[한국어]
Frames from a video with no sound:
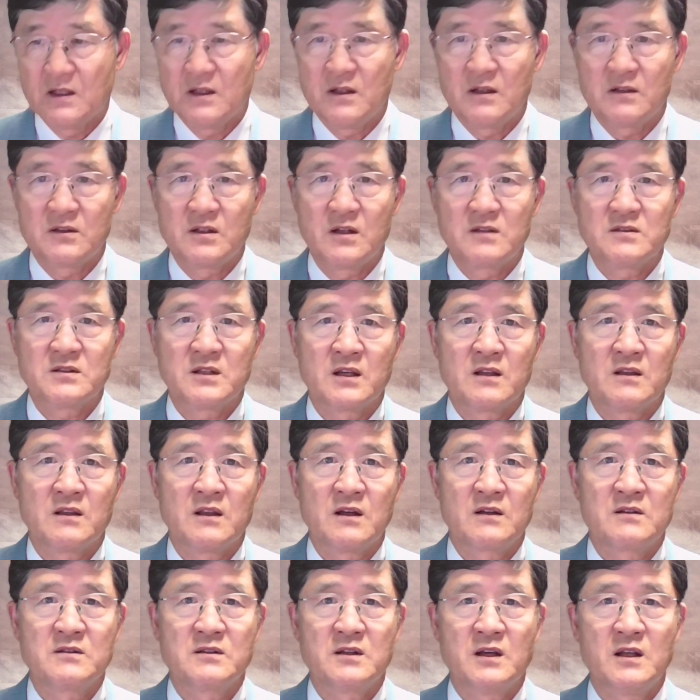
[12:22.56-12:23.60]
등장하는데
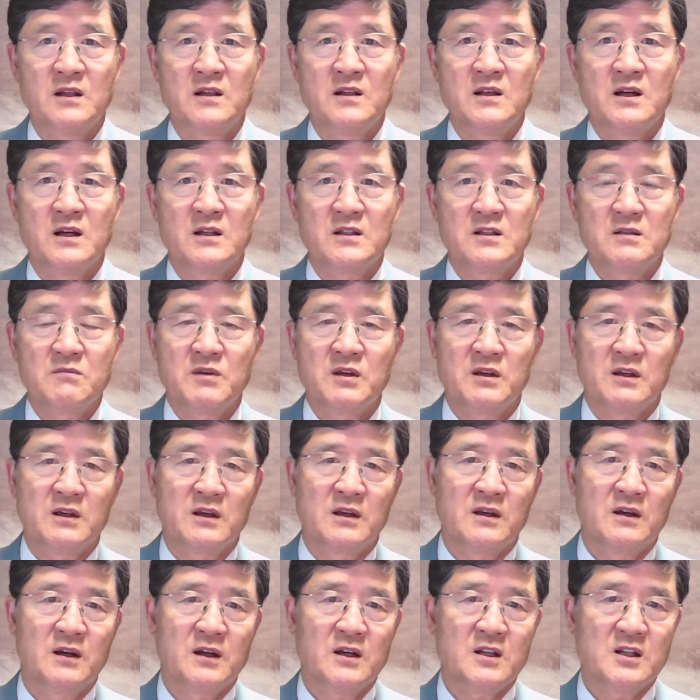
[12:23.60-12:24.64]
그 엘리야김에게
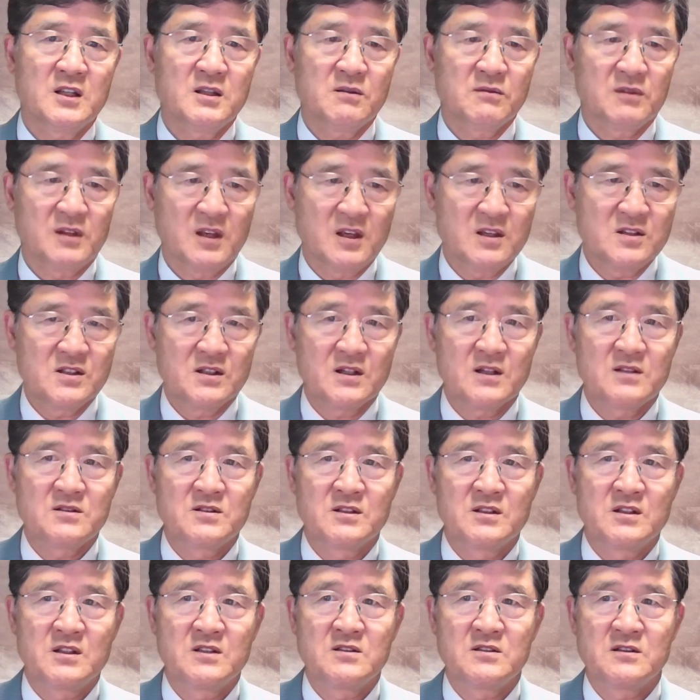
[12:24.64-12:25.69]
하나님 계시가
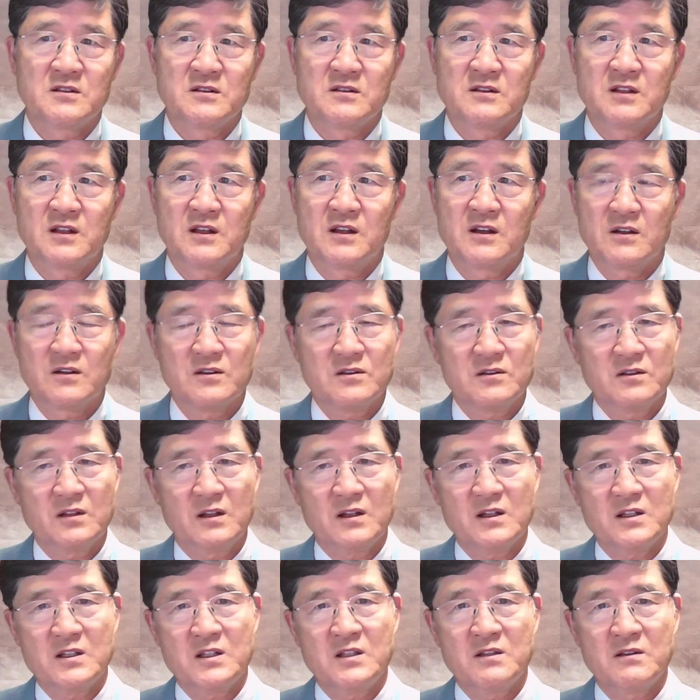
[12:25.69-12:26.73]
전해지는데 그때
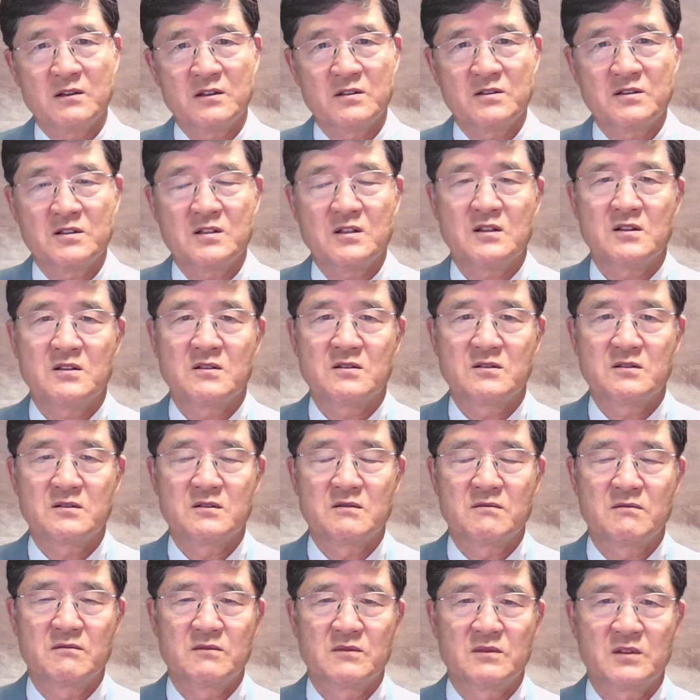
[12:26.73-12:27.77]
하나님께서 이렇게
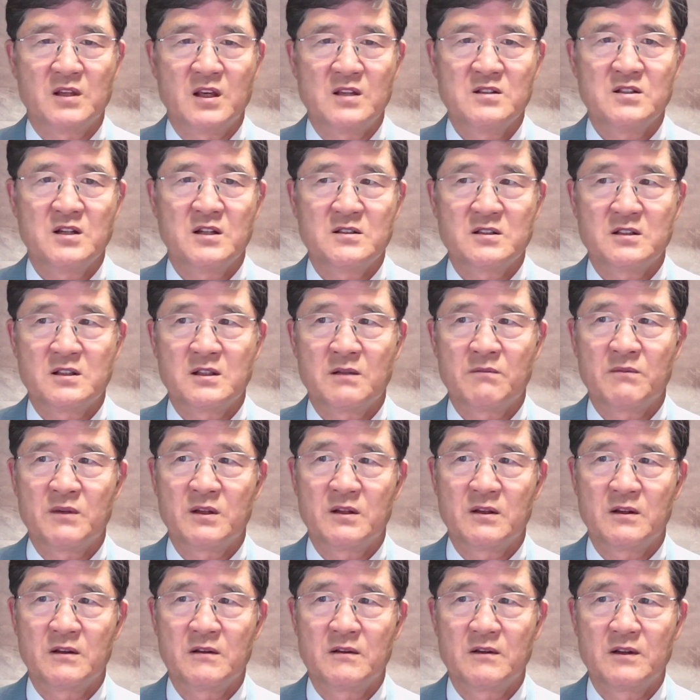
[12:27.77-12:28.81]
계시하셨단
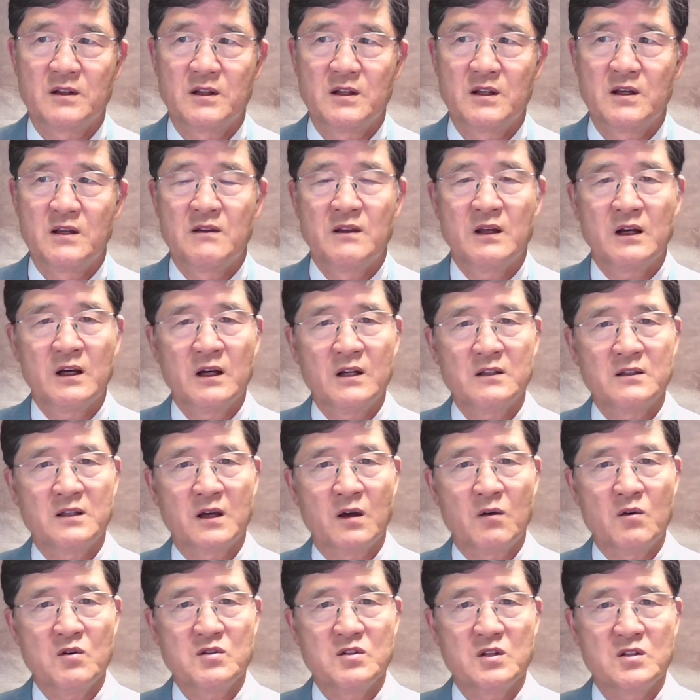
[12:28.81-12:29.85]
말이에요. 내가
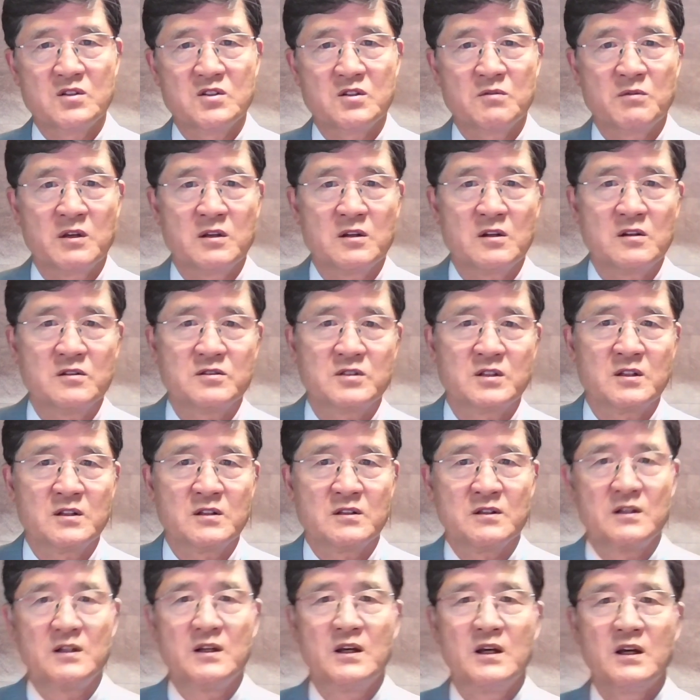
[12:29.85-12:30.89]
다윗의 집에
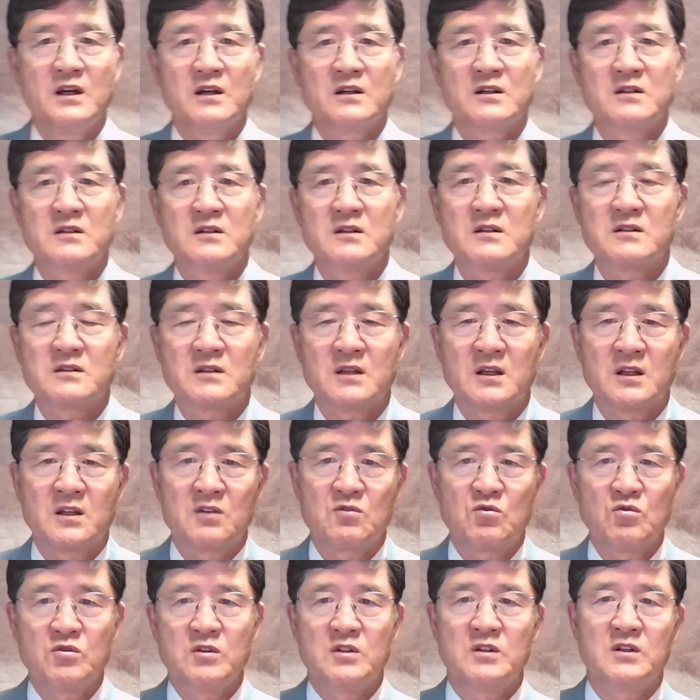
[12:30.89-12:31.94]
열쇠를 그 어깨에
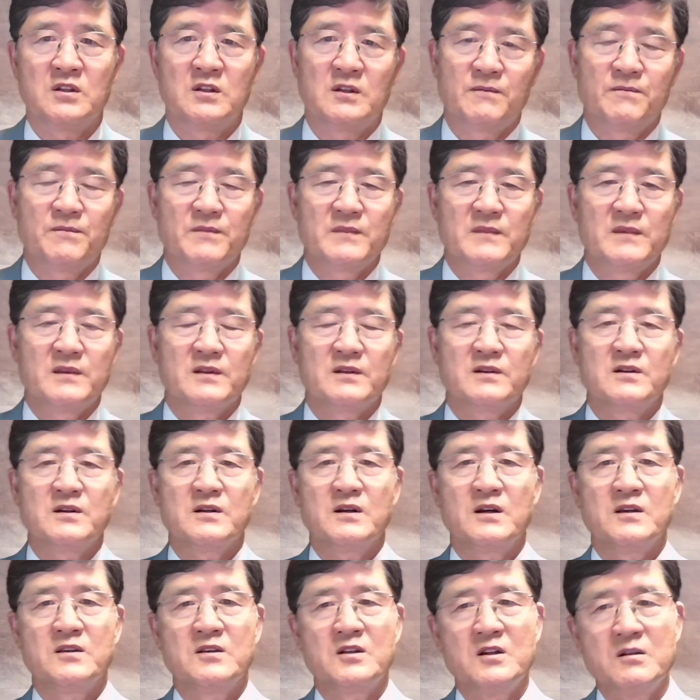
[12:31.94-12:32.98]
두리니
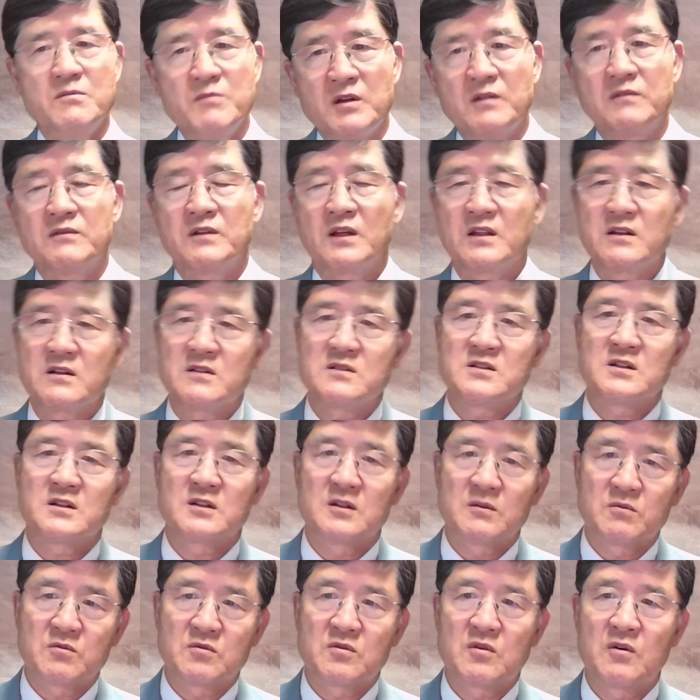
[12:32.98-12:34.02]
그가 열면 닫을 자가
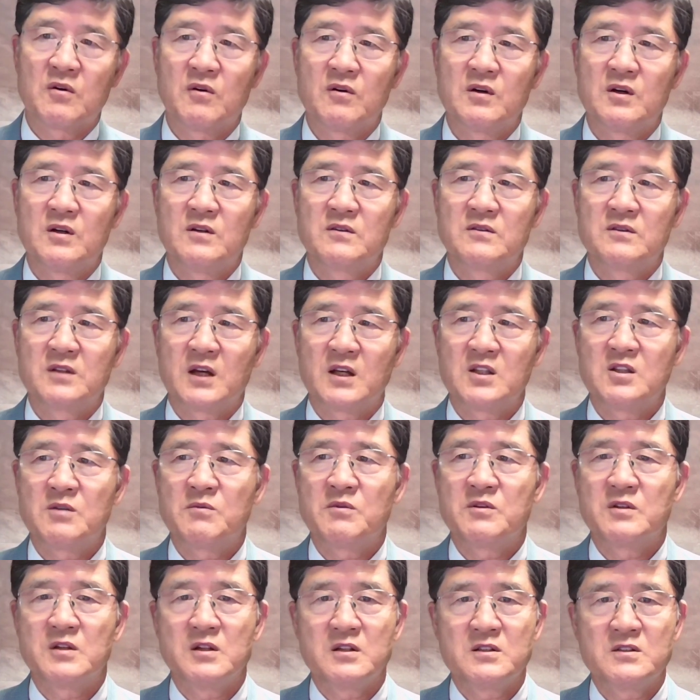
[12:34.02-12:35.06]
없고 닫으면
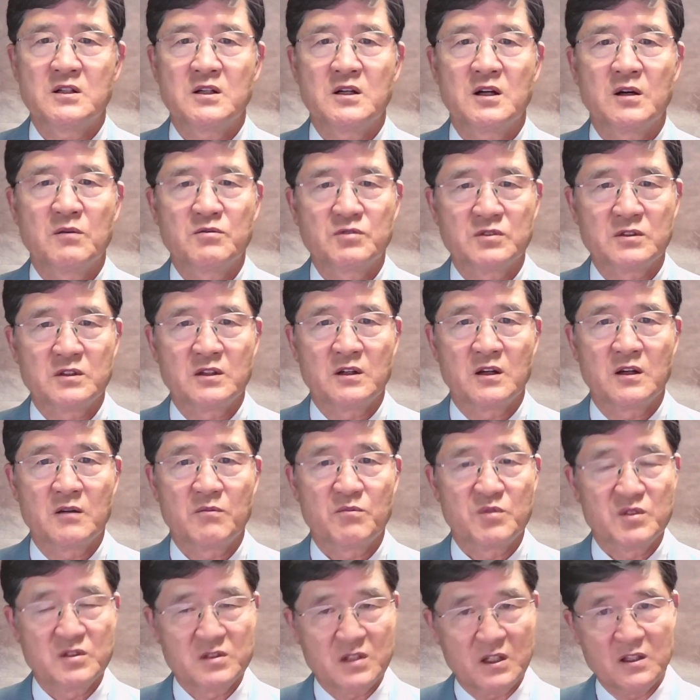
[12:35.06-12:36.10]
열 자가 없으리라.
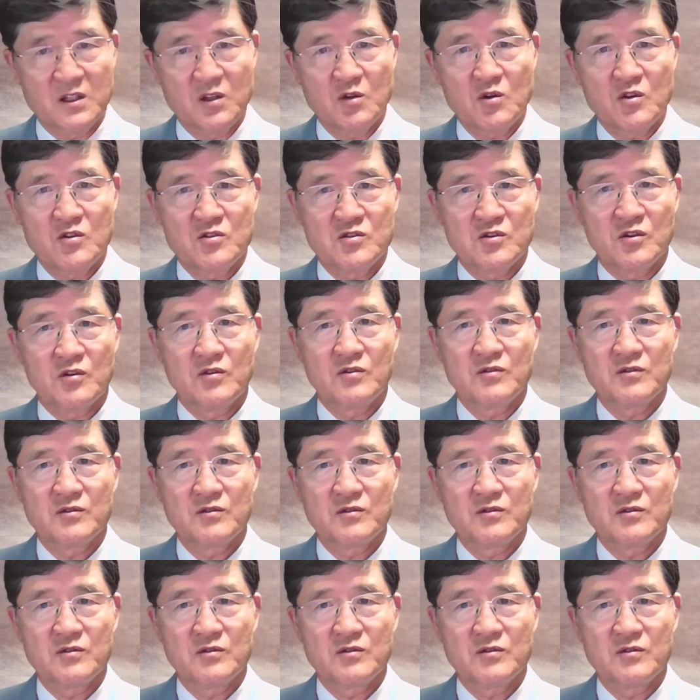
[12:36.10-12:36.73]
비슷한 내용이죠.